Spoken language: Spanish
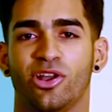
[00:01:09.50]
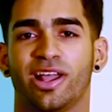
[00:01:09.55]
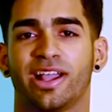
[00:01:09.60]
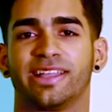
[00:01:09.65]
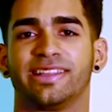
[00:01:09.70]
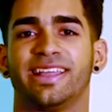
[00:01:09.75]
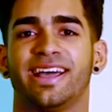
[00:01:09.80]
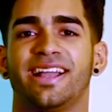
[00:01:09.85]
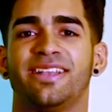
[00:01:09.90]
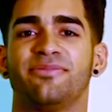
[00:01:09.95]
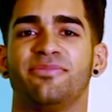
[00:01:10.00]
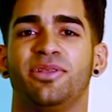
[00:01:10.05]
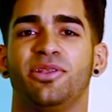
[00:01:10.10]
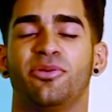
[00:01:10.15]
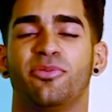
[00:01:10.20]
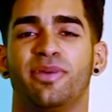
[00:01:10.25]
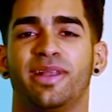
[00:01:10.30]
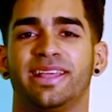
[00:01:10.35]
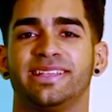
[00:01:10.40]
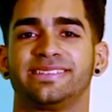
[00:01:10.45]
Hola, ¿qué tal?
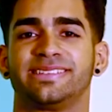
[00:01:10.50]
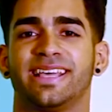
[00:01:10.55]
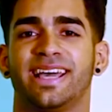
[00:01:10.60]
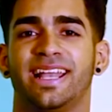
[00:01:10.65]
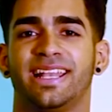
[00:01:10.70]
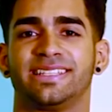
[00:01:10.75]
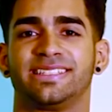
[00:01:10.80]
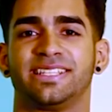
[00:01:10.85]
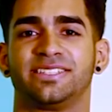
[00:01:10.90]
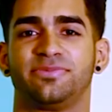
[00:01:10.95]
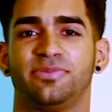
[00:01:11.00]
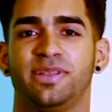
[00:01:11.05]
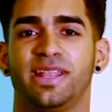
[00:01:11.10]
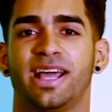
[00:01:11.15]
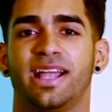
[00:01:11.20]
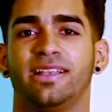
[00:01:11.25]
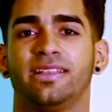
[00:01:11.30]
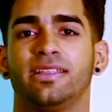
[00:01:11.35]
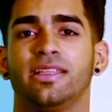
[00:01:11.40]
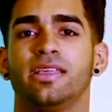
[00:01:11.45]
Mi nombre es Alex
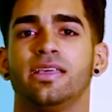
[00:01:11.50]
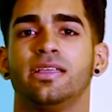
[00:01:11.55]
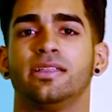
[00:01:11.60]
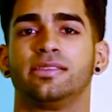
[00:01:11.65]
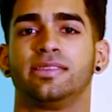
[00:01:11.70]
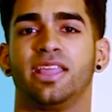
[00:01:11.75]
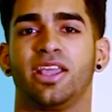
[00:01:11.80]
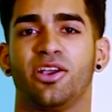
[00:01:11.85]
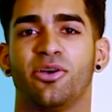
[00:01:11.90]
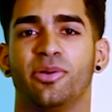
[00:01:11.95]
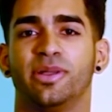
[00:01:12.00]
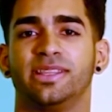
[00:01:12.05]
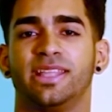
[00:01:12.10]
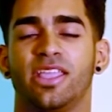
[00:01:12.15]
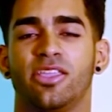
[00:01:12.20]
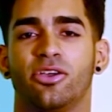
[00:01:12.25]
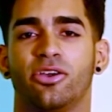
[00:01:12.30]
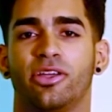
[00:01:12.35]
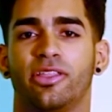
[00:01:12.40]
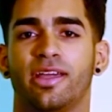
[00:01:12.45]
Espinal tengo
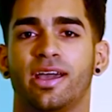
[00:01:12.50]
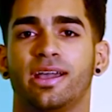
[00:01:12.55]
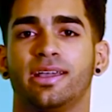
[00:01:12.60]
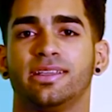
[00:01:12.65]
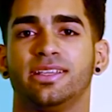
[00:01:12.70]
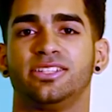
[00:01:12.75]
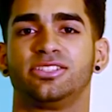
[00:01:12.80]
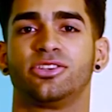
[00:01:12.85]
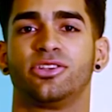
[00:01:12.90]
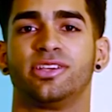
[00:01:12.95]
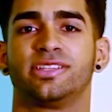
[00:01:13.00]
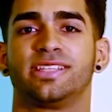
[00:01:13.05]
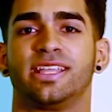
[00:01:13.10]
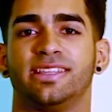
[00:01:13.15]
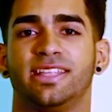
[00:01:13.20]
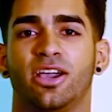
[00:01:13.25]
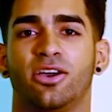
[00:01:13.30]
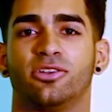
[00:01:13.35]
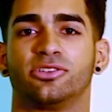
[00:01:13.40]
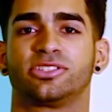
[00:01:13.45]
20 años de edad y soy
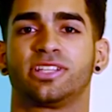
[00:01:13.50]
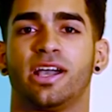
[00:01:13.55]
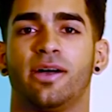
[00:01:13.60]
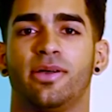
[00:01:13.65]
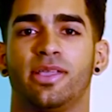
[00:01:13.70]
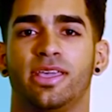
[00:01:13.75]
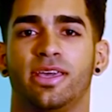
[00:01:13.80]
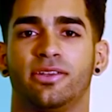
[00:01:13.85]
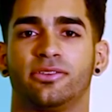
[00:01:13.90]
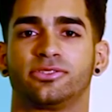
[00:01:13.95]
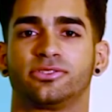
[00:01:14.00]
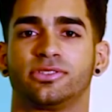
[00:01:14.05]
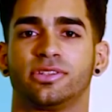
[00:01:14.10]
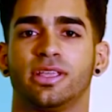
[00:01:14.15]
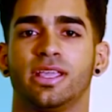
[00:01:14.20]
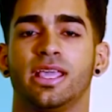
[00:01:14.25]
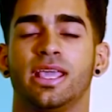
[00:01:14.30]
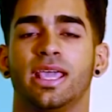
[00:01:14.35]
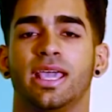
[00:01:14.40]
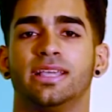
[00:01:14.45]
de Santiago Los
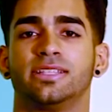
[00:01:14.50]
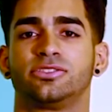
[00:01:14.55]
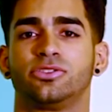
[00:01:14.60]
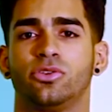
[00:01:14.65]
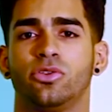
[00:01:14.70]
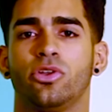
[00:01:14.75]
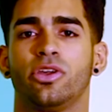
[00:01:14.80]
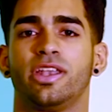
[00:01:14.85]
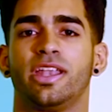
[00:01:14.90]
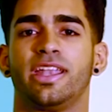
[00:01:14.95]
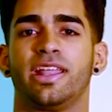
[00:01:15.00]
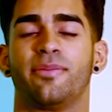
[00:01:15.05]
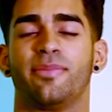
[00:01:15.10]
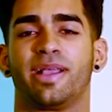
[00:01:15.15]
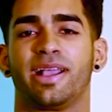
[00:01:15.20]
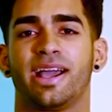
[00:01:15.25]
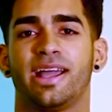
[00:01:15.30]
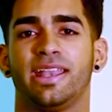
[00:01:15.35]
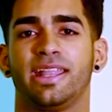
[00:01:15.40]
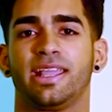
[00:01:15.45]
Caballeros. Estudio
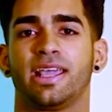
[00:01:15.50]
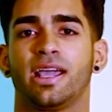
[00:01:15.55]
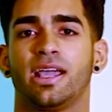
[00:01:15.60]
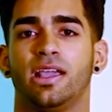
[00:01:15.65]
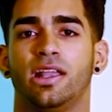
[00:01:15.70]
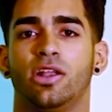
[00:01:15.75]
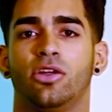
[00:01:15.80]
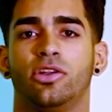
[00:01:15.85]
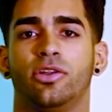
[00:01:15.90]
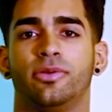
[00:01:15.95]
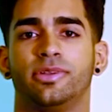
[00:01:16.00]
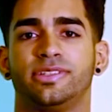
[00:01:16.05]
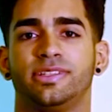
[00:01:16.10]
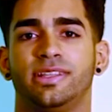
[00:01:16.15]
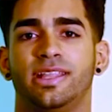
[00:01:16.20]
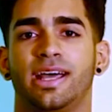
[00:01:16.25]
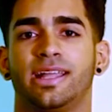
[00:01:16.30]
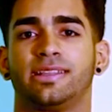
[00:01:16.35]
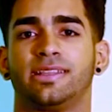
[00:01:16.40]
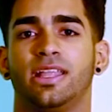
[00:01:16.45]
Ingeniería Mecánica en la
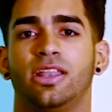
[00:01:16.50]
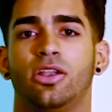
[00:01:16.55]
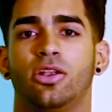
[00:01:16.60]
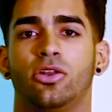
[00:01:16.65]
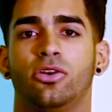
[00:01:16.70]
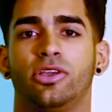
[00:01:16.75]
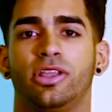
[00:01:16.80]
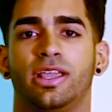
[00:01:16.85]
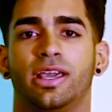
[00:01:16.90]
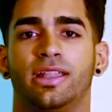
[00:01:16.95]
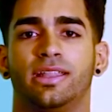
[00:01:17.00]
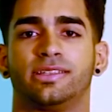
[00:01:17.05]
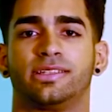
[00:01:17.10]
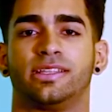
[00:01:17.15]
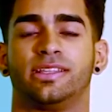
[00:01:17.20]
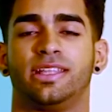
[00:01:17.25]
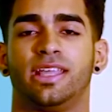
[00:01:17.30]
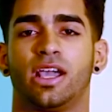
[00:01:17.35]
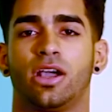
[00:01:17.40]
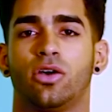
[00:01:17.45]
Universidad Tecnológica
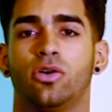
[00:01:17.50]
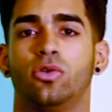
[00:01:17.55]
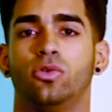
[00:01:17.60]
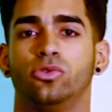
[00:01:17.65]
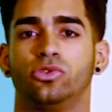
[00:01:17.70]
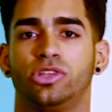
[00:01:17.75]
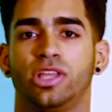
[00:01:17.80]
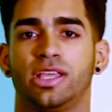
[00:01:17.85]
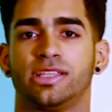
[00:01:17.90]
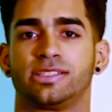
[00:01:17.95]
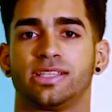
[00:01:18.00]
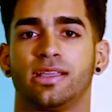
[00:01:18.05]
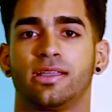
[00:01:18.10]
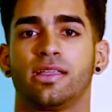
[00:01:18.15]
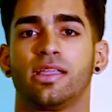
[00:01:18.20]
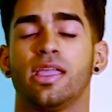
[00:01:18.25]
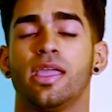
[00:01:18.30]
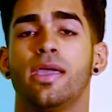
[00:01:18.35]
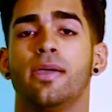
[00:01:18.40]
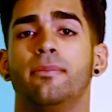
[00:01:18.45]
de Santiago,
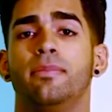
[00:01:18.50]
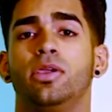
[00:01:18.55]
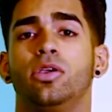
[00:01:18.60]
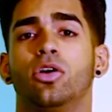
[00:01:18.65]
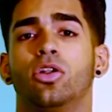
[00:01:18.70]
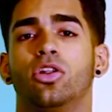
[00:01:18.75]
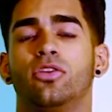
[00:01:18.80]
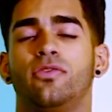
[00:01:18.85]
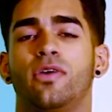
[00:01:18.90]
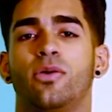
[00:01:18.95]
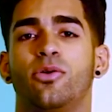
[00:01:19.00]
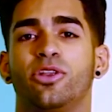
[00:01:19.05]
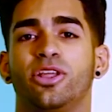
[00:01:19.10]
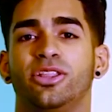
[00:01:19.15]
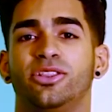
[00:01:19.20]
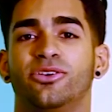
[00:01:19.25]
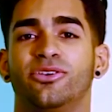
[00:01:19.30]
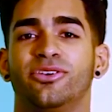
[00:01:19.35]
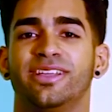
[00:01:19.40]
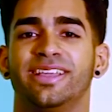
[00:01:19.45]
UTESA. Mi color
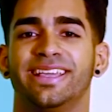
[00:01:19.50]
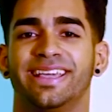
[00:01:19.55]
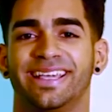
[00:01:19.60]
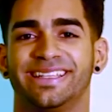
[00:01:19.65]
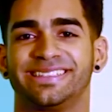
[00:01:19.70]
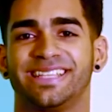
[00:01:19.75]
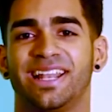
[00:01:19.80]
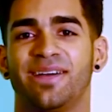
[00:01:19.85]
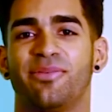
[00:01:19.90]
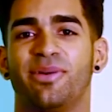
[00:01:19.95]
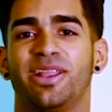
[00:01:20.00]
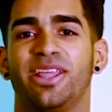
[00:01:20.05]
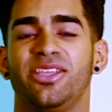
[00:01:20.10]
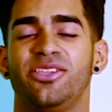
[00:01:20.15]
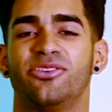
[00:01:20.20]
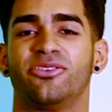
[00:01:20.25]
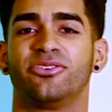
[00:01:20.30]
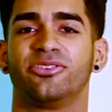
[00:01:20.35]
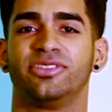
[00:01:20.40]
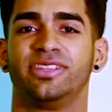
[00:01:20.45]
favorito es el
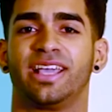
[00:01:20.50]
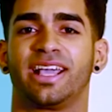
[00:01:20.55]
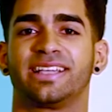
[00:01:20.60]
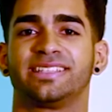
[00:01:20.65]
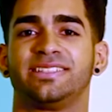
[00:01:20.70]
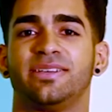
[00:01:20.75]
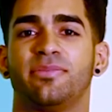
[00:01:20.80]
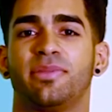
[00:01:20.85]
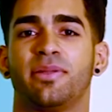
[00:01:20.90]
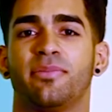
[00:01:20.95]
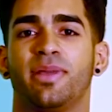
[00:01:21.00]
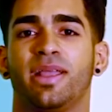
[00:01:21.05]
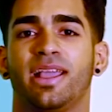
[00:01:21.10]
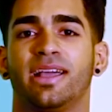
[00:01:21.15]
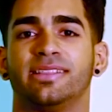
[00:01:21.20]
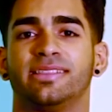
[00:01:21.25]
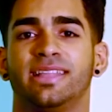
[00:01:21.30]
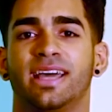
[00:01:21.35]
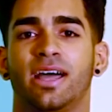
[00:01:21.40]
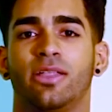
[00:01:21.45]
amarillo, ya que siempre
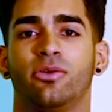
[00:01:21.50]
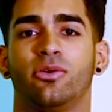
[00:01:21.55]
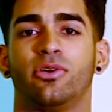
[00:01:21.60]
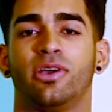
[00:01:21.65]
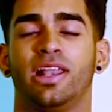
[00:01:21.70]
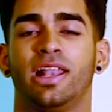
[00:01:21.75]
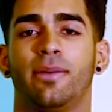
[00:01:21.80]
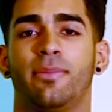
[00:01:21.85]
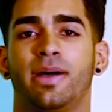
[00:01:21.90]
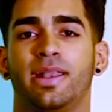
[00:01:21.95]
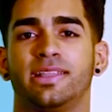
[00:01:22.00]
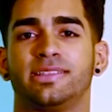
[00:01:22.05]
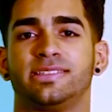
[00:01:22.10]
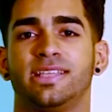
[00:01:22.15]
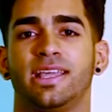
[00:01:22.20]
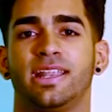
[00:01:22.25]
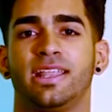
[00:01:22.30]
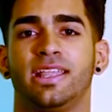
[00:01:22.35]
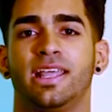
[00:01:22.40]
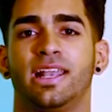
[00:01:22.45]
me ha encantado el
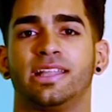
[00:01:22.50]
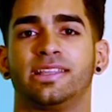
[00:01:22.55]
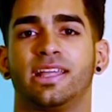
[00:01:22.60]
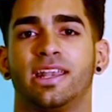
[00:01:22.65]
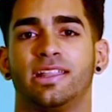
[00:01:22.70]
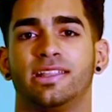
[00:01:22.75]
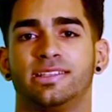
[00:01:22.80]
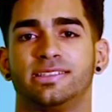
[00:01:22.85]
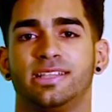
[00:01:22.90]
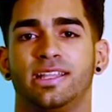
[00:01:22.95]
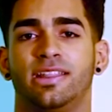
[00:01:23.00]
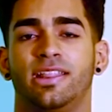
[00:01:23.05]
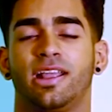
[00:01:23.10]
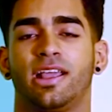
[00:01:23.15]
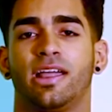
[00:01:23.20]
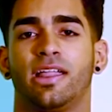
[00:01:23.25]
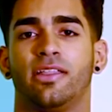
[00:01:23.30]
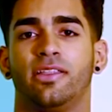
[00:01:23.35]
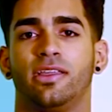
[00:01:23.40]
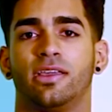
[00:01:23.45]
amanecer y el
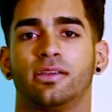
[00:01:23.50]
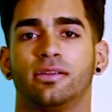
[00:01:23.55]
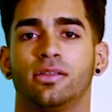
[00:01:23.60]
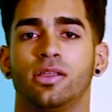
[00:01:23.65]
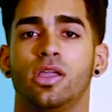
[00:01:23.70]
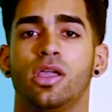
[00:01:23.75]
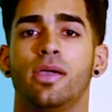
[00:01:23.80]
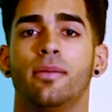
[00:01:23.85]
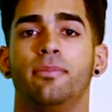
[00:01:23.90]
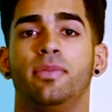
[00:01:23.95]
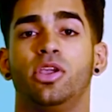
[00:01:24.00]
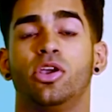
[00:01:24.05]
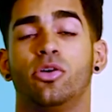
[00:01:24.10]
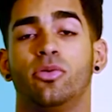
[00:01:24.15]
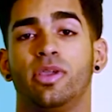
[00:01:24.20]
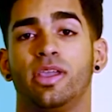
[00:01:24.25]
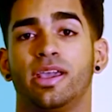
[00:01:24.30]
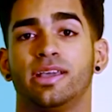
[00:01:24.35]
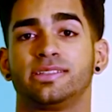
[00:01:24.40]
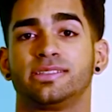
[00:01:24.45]
atardecer de cada día.
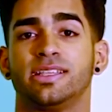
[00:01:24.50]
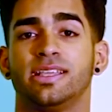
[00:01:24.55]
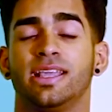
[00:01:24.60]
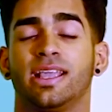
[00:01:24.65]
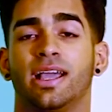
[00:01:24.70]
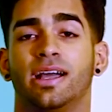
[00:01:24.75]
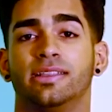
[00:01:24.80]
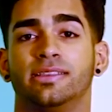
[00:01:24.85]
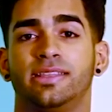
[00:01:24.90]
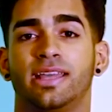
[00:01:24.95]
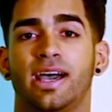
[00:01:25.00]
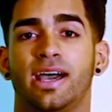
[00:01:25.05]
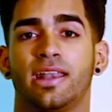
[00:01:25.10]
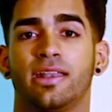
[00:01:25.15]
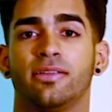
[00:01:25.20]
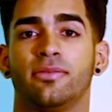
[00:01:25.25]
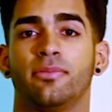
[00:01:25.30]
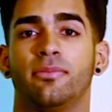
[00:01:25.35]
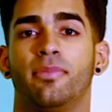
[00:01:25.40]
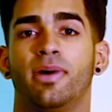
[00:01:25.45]
Mi hobby es
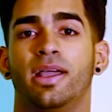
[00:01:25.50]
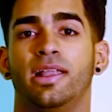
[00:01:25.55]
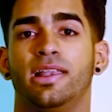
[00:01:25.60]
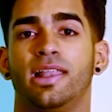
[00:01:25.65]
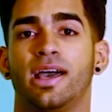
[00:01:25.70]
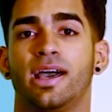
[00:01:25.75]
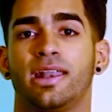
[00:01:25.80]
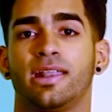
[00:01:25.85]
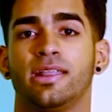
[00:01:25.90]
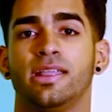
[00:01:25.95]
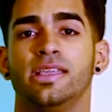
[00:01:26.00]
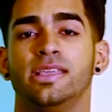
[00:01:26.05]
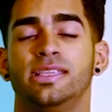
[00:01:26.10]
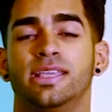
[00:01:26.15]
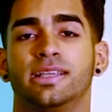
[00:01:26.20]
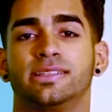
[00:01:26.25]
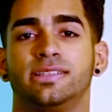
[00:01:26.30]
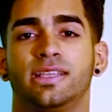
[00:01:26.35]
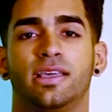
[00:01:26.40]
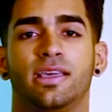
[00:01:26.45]
cantar,
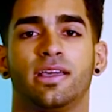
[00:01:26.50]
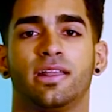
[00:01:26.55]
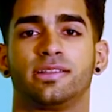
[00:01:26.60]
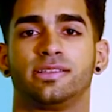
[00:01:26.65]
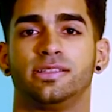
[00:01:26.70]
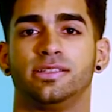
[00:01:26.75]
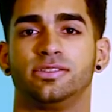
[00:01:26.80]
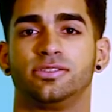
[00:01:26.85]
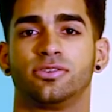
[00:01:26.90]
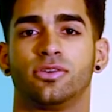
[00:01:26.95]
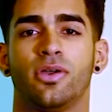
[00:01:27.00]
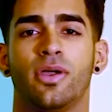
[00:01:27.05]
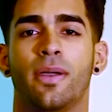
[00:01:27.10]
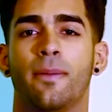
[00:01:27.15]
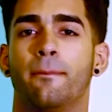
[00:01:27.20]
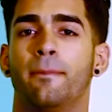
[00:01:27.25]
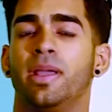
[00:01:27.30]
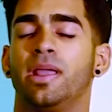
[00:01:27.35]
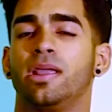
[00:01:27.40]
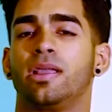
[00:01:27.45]
bailar y hacer ejercicio.
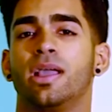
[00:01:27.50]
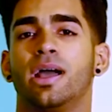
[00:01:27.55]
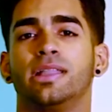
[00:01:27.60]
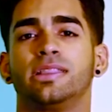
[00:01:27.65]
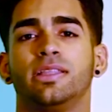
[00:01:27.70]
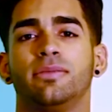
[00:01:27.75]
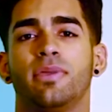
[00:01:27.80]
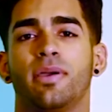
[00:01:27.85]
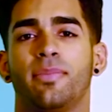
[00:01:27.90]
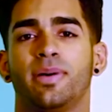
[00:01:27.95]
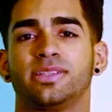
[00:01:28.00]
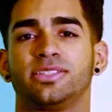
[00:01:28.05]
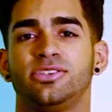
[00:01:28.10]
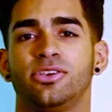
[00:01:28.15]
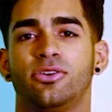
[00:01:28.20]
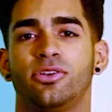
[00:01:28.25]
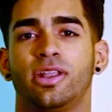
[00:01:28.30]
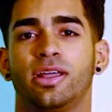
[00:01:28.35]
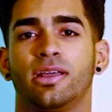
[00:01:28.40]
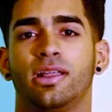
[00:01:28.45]
Me encanta y me
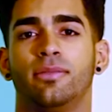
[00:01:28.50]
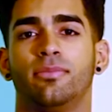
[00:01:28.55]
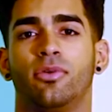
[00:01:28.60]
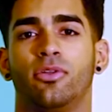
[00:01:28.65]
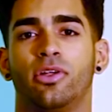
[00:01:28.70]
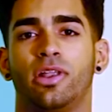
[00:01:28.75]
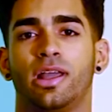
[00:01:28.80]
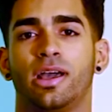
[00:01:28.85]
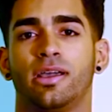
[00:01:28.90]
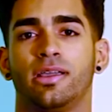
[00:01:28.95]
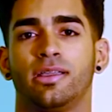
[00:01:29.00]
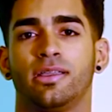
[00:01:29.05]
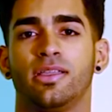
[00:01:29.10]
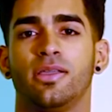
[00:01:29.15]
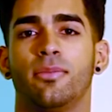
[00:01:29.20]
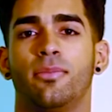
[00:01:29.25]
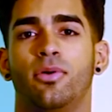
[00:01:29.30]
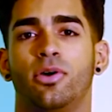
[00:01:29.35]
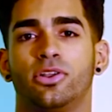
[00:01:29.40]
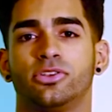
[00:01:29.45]
apasiona el
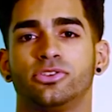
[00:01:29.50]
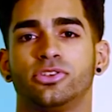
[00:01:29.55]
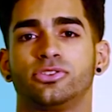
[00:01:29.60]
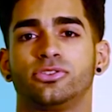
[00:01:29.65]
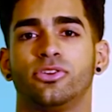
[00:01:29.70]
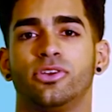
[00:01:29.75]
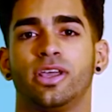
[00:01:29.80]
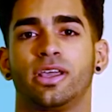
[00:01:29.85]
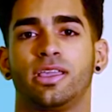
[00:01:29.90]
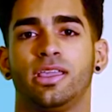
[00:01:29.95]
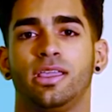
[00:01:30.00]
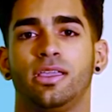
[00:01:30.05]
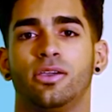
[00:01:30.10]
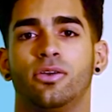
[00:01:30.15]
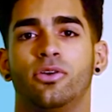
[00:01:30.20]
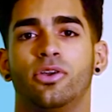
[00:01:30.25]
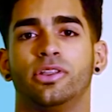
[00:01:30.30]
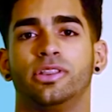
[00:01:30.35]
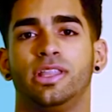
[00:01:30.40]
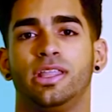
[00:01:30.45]
modelaje, por eso estoy
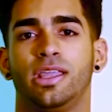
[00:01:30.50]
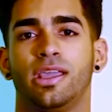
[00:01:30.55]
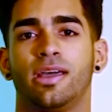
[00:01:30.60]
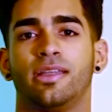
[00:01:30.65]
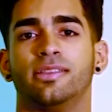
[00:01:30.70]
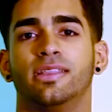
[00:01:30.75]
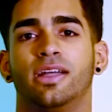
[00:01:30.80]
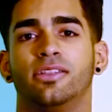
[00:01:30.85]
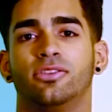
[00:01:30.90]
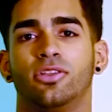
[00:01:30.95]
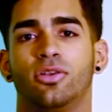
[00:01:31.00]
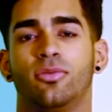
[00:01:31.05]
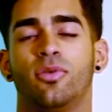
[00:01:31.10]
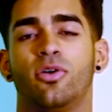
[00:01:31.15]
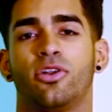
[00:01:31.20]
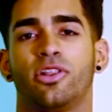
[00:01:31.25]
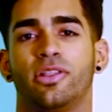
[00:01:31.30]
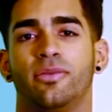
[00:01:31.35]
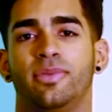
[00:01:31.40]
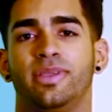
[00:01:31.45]
aquí hoy en día
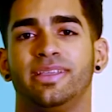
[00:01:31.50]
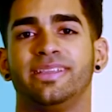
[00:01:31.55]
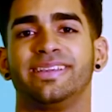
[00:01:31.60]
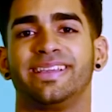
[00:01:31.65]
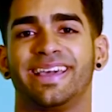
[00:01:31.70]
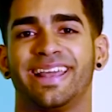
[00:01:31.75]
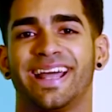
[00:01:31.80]
dando lo mejor de mí.